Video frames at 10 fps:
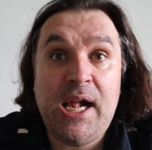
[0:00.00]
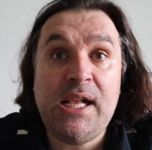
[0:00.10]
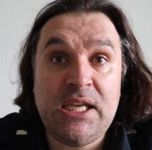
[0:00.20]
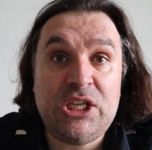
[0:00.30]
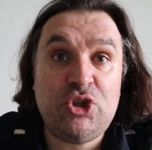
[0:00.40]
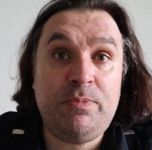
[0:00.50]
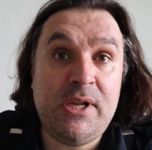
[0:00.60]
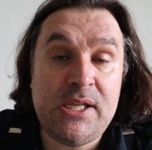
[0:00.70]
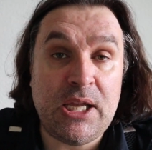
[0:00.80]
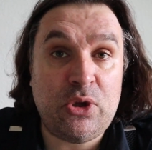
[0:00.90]
All das
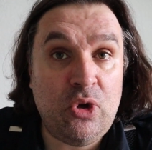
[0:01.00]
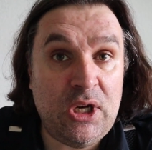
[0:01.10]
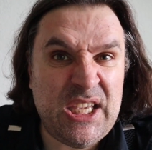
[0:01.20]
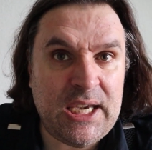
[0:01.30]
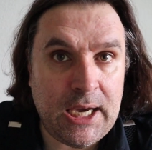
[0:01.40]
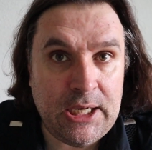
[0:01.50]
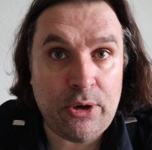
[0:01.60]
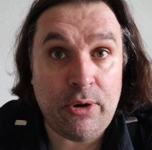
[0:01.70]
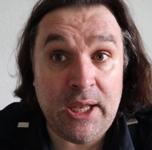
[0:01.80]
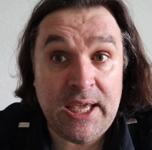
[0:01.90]
spielt natürlich
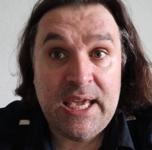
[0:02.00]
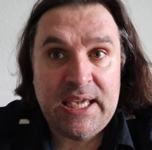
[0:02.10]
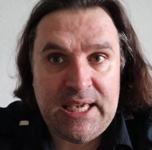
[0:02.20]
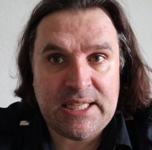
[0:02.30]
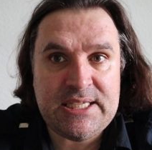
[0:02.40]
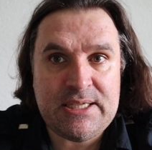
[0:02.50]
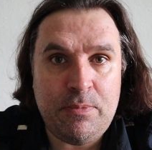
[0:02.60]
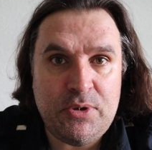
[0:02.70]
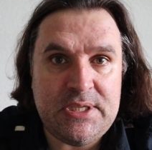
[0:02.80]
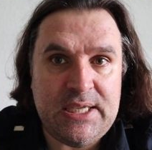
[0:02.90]
keine Rolle. Jetzt
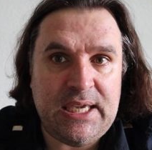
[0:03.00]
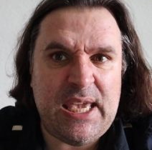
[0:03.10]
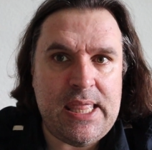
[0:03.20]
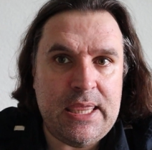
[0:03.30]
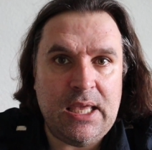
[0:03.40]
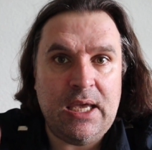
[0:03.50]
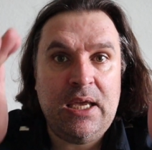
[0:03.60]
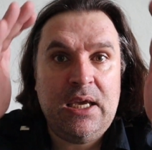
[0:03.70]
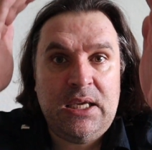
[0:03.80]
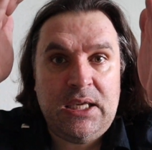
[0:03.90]
müssen die
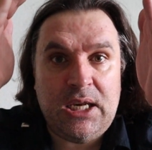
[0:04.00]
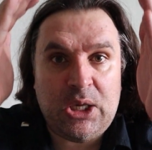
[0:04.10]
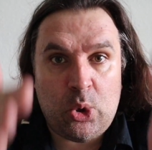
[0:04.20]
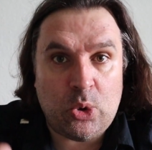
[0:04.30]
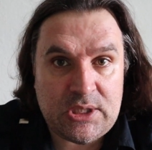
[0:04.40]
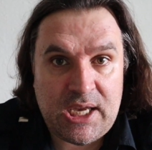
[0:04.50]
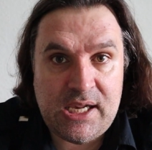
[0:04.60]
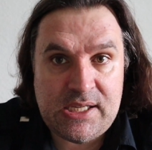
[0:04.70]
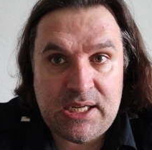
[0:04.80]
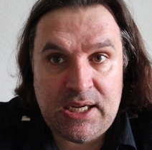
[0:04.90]
Kinder, ihre
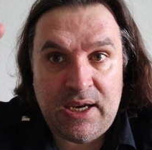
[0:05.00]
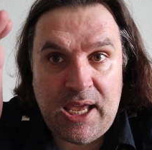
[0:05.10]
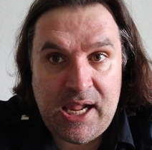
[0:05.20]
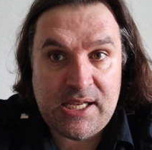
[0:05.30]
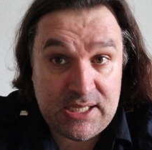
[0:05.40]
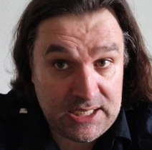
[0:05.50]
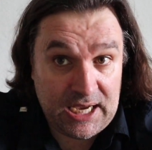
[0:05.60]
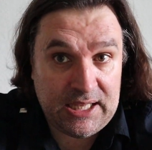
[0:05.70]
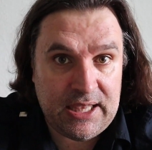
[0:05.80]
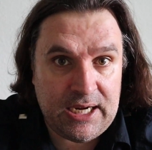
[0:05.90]
Großeltern, Eltern,
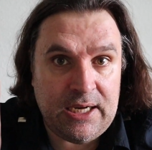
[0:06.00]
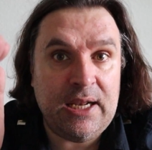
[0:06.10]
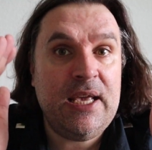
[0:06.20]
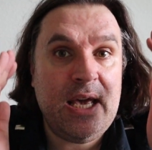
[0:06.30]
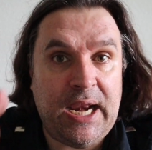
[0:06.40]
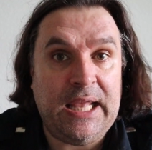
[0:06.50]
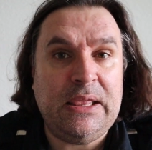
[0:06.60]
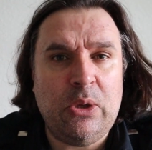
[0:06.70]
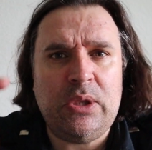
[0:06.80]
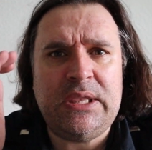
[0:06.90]
die anderen
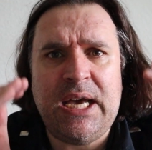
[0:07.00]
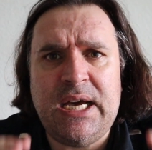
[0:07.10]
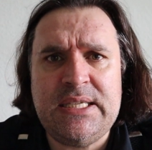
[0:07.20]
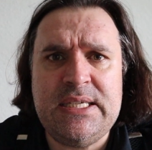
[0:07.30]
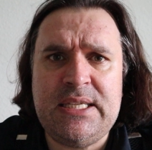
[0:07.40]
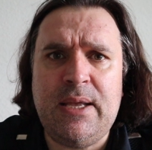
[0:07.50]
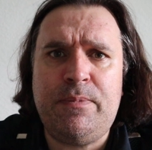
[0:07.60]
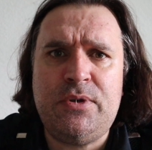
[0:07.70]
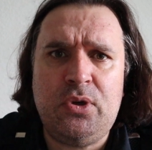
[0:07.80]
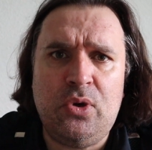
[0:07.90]
retten. Und das ist der
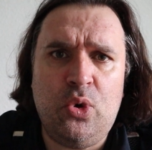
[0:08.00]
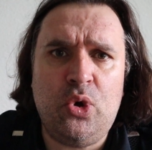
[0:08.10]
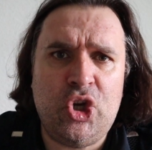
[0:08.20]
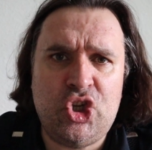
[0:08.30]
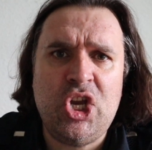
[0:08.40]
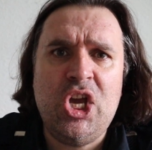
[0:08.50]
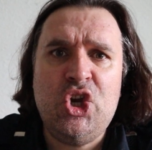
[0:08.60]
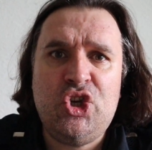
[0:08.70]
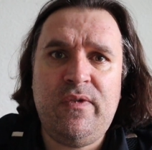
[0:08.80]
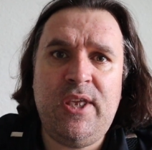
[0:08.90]
psychologisch
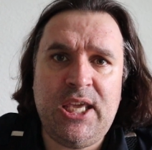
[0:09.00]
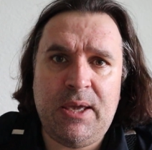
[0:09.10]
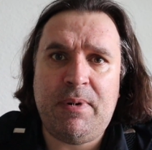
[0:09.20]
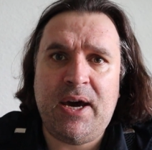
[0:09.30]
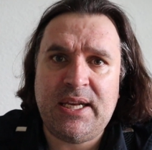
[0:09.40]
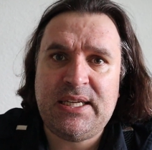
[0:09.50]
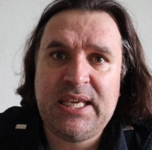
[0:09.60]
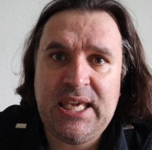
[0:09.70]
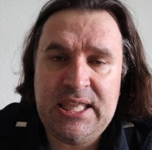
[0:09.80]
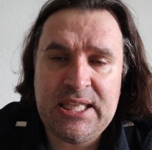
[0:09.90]
schwierige
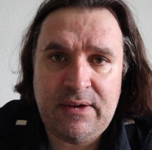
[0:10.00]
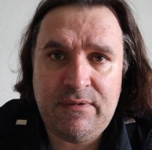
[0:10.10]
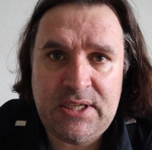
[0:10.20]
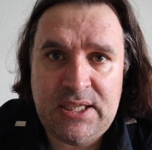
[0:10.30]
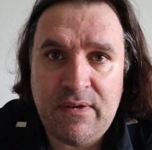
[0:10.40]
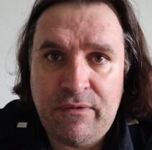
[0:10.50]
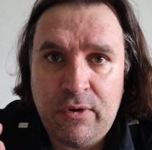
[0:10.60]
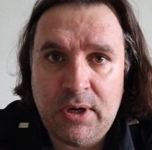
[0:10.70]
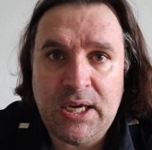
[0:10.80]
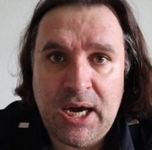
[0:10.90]
Part. Kindern wird hier
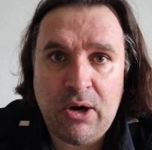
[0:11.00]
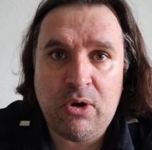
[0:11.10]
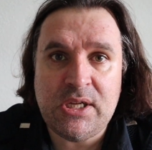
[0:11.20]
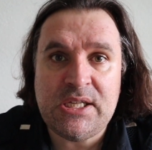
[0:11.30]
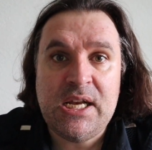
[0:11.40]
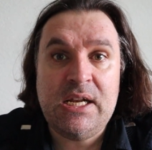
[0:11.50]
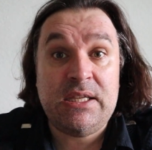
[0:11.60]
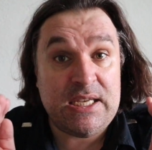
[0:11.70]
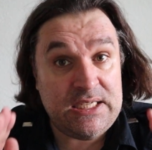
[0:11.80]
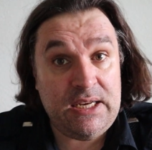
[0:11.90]
vorgegaukelt,
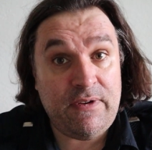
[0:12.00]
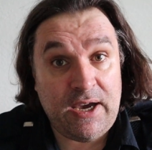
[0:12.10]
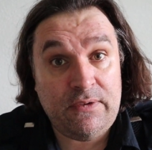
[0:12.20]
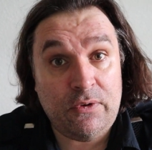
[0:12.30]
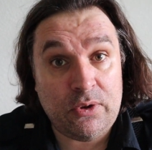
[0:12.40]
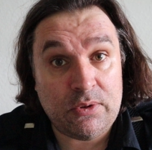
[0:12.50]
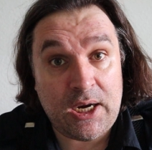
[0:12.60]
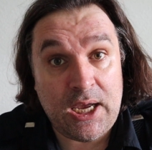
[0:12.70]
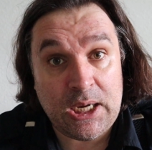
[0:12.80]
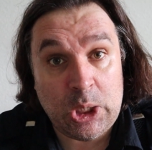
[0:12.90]
dass sie die Verantwortung
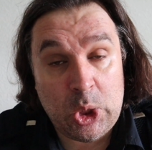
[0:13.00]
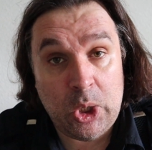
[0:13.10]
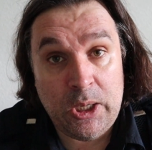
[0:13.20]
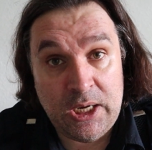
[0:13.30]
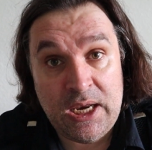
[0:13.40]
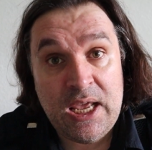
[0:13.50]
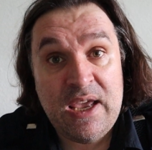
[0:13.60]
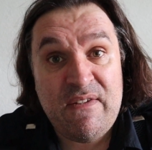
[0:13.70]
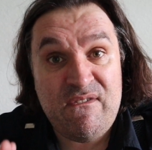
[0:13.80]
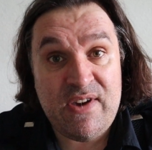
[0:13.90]
tragen können,
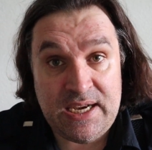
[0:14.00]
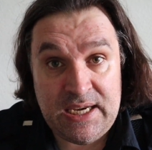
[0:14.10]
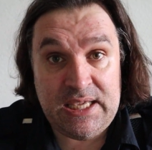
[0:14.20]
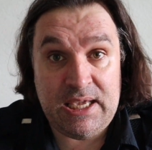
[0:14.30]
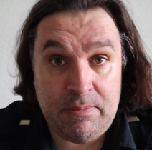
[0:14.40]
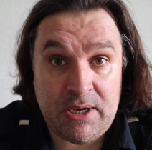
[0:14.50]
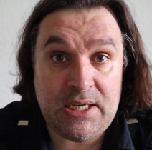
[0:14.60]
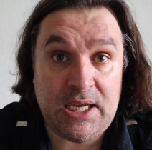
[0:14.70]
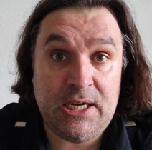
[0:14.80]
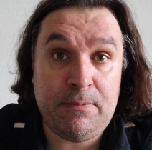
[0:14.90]
wenn
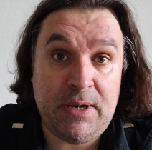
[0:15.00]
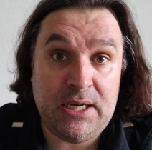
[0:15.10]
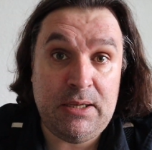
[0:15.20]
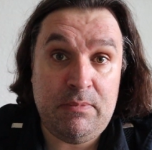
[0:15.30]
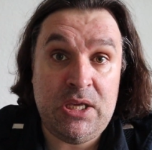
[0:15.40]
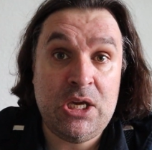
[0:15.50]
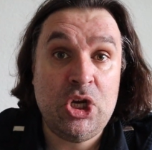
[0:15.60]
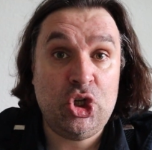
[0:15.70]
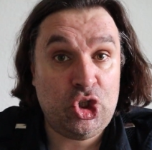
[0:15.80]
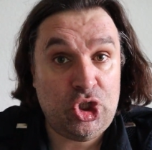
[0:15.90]
jemand an der Pandemie
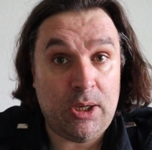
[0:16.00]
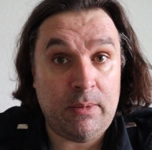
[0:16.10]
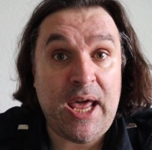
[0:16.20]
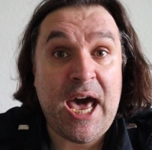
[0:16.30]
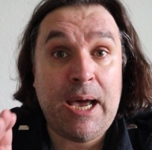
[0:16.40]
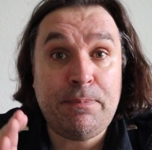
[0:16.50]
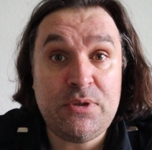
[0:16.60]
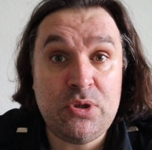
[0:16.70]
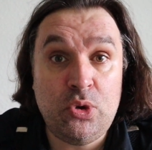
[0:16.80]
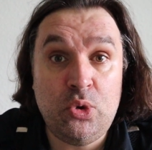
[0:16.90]
stirbt.
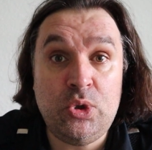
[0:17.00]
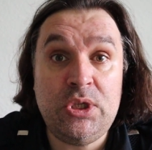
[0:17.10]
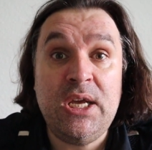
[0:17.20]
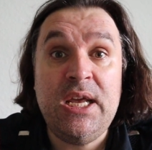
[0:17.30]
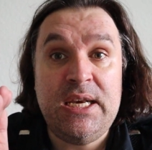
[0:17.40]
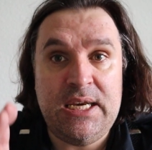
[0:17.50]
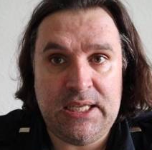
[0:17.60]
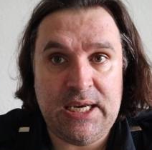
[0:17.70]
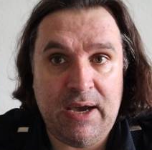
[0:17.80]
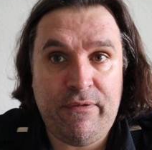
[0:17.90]
Absolut
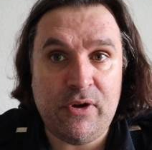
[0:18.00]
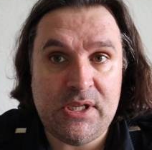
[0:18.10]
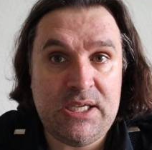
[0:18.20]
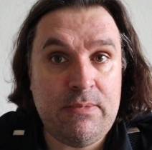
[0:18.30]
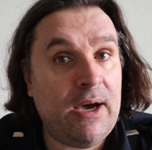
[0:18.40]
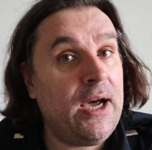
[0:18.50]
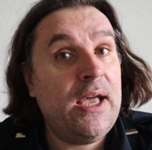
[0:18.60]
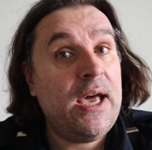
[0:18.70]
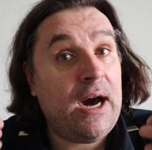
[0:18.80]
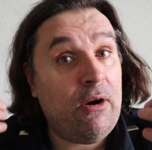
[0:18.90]
nicht
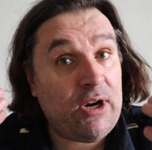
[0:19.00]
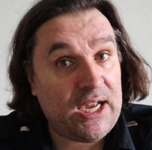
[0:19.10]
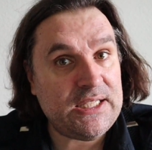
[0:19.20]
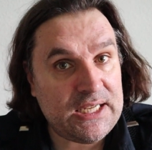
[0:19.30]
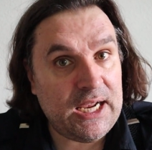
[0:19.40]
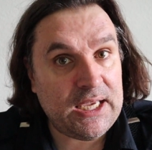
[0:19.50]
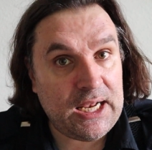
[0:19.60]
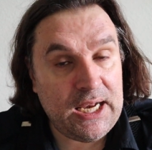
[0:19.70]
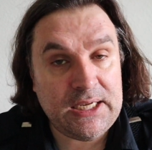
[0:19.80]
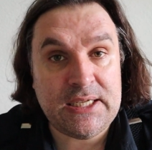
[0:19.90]
nachvollziehbar. Auch ganz klar
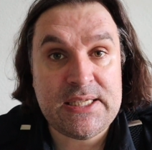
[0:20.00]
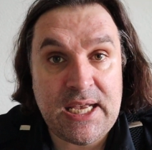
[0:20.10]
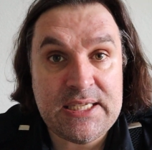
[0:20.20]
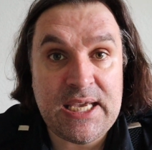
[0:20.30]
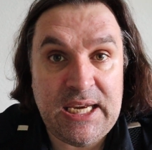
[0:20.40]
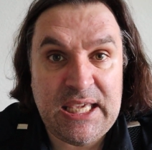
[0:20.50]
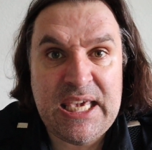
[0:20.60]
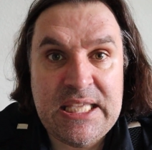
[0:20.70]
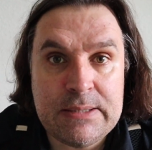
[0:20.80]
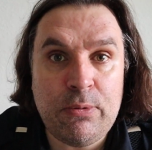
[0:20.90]
geklärt, dass das eine
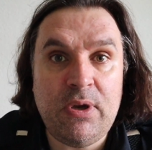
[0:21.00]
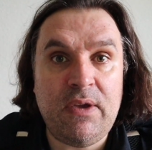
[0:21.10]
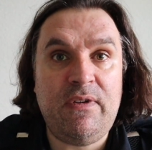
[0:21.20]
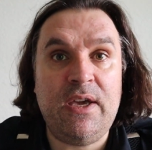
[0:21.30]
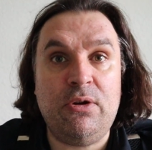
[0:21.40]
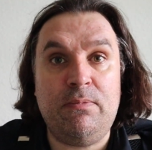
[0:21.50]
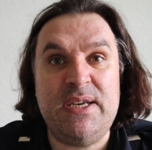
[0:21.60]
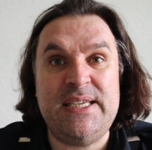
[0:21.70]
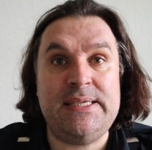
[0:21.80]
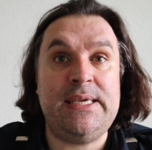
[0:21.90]
Kindswohlgefährdung
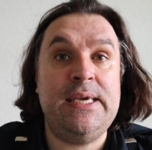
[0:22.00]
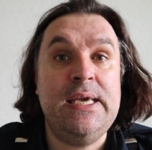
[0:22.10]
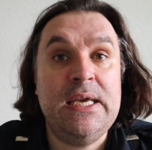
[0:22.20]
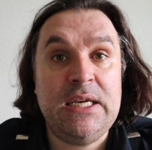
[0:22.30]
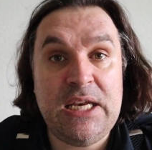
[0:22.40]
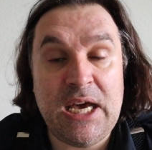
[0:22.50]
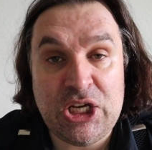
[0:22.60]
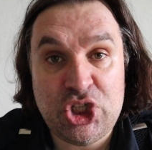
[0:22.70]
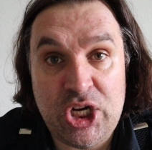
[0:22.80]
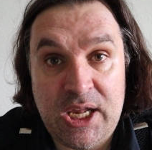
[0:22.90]
per se
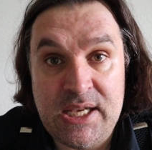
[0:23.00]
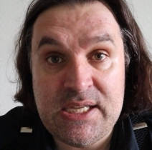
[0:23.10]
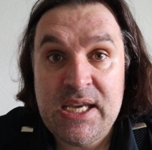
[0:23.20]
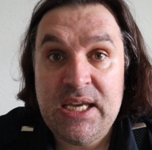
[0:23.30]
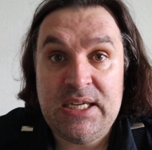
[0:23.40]
darstellt.